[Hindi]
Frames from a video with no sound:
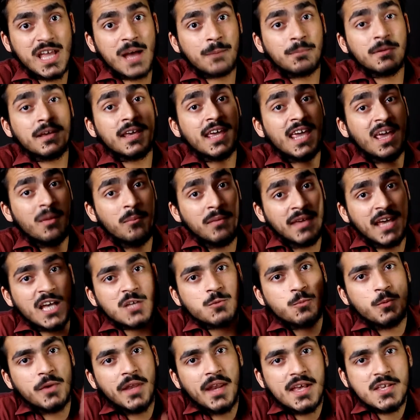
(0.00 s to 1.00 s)
कि आपकी गेमिंग
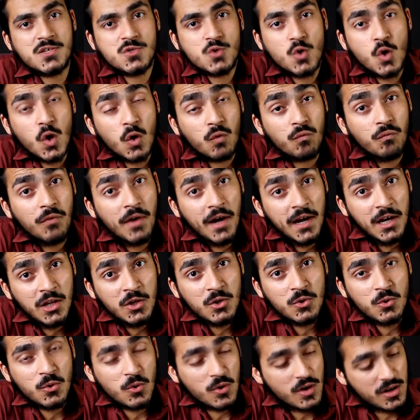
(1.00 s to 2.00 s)
एक्सपीरियंस और
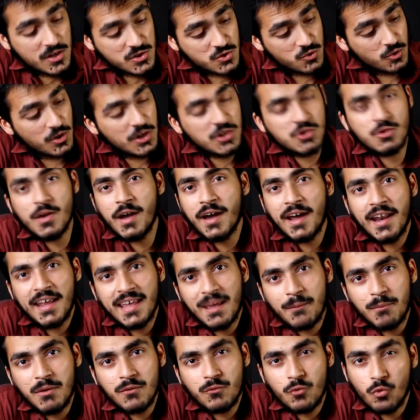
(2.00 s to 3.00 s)
वीडियो जो इन्जॉय
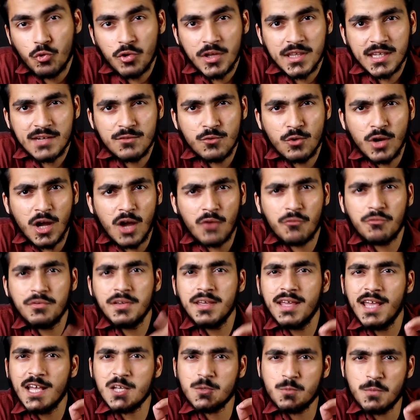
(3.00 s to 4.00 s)
करेंगे अपने फ़ोन के अंदर वो
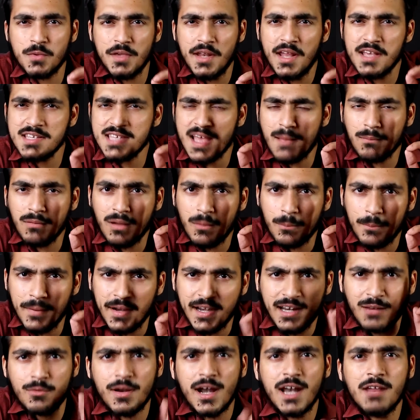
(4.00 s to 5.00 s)
काफ़ी एक्सपीरियंस आपका
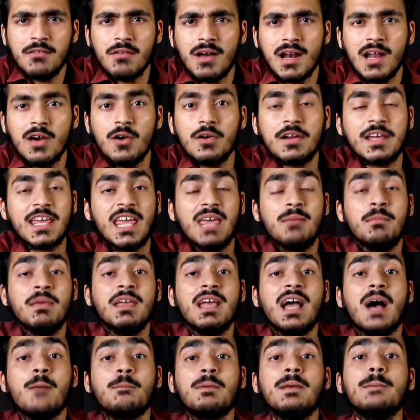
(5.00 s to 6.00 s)
बेटर बनाने वाला है और
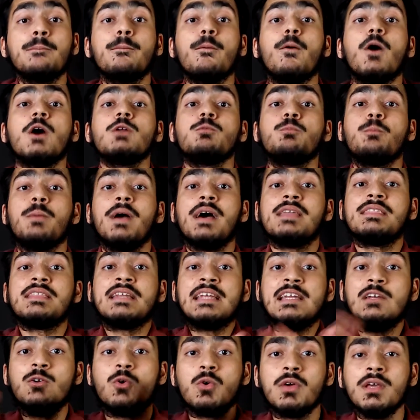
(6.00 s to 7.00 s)
गेमिंग आपकी बहुत
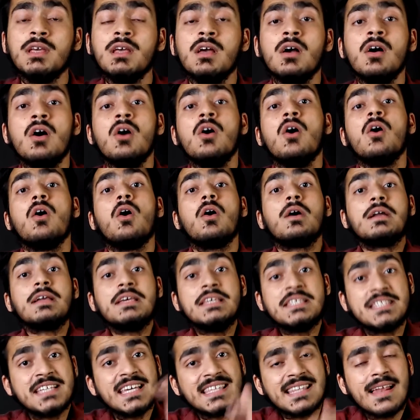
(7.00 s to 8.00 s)
बेहतरीन होगी और
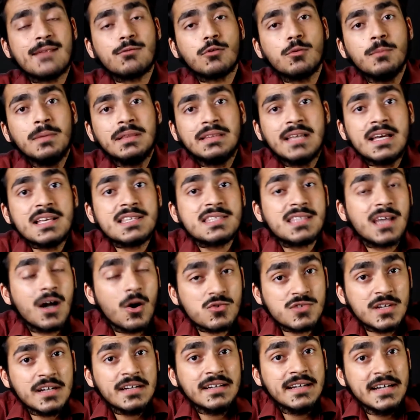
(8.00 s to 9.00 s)
इसके अंदर आपको मिलता है
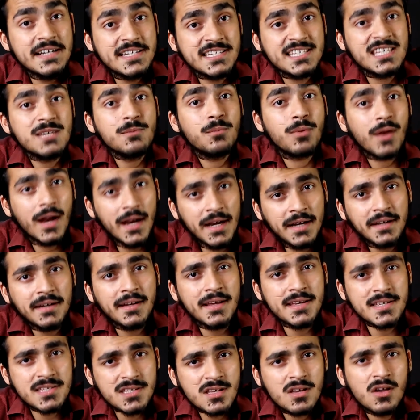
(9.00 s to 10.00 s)
थाउजेंड निट्स की
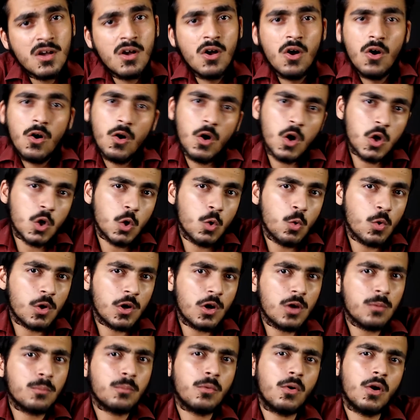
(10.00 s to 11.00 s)
ब्राइटनेस और
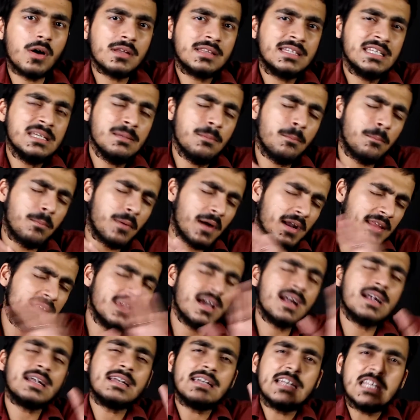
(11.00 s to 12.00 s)
ओवरऑल बहुत ही
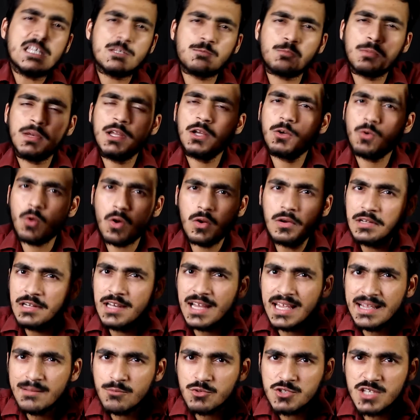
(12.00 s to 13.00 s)
बढ़िया डिस्प्ले क्वालिटी
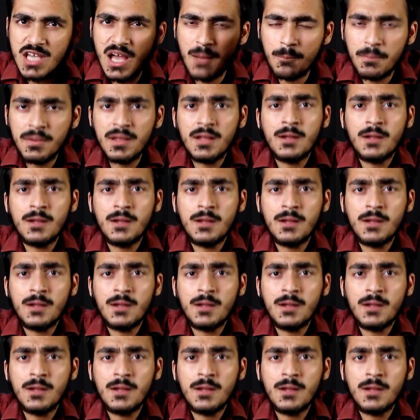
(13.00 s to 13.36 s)
लगी चाहिए मुझे यहाँ